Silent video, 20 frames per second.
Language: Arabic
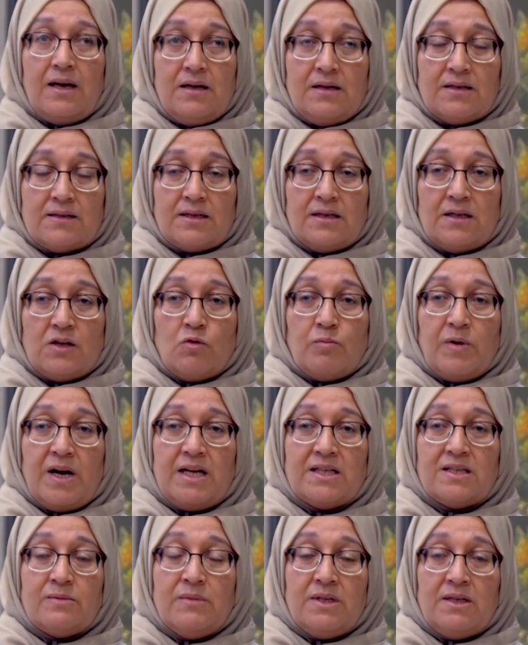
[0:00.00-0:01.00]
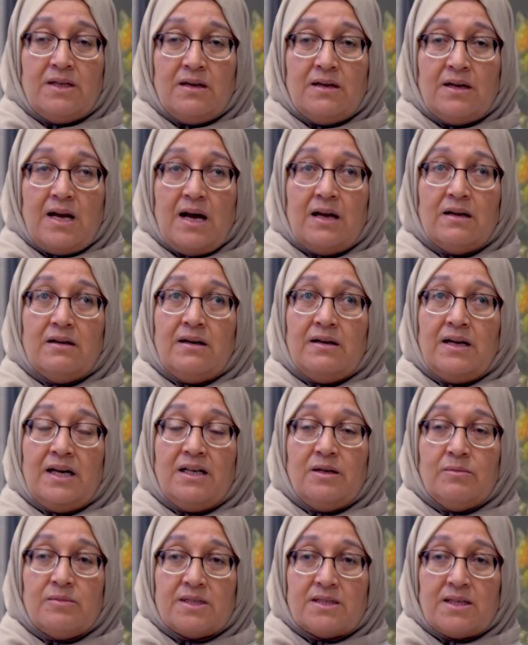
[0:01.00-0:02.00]
قله النوم راح تمد لنا آه،
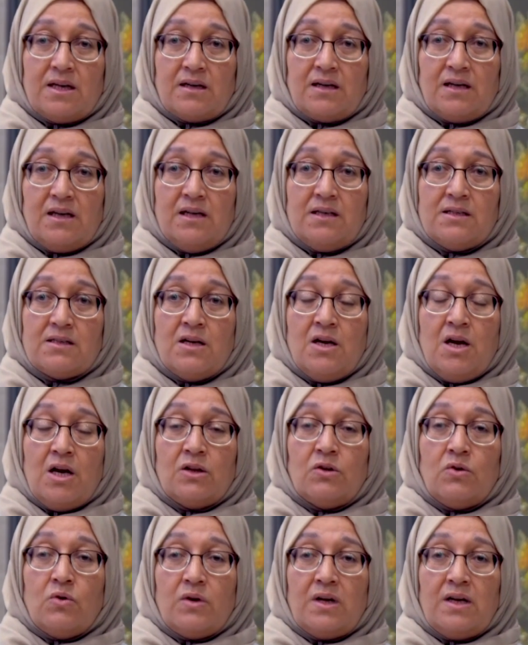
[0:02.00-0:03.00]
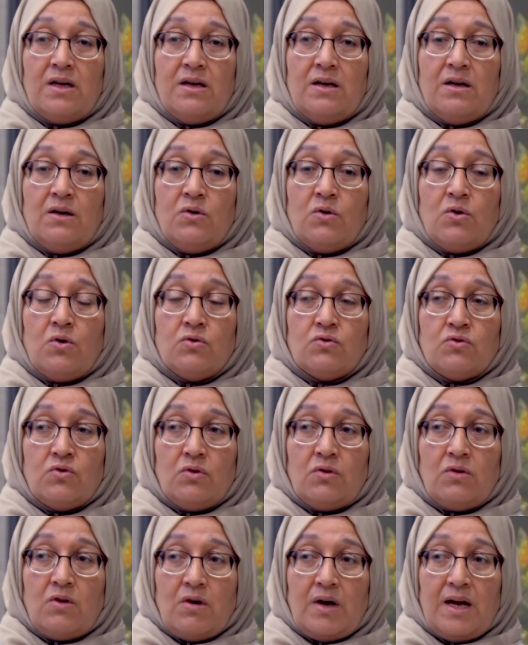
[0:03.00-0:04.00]
عدم التركيز دونك لو
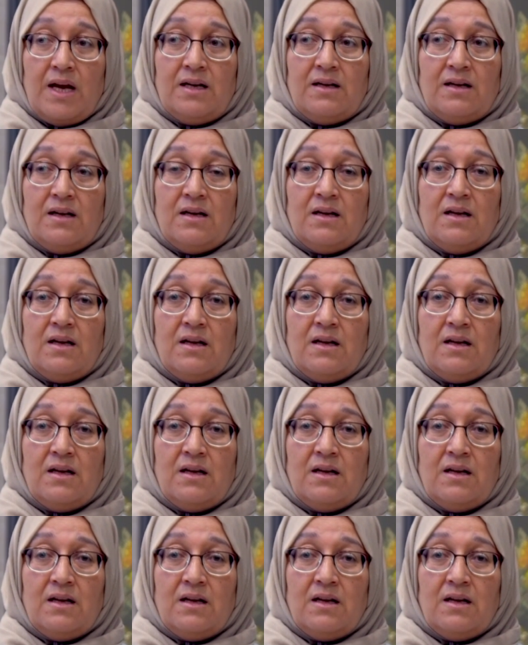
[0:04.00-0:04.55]
كوندكتور هاد